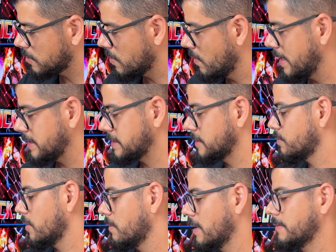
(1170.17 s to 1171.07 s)
com esses
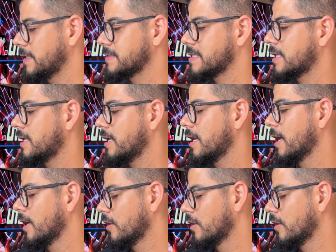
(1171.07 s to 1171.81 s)
probleminhas aqui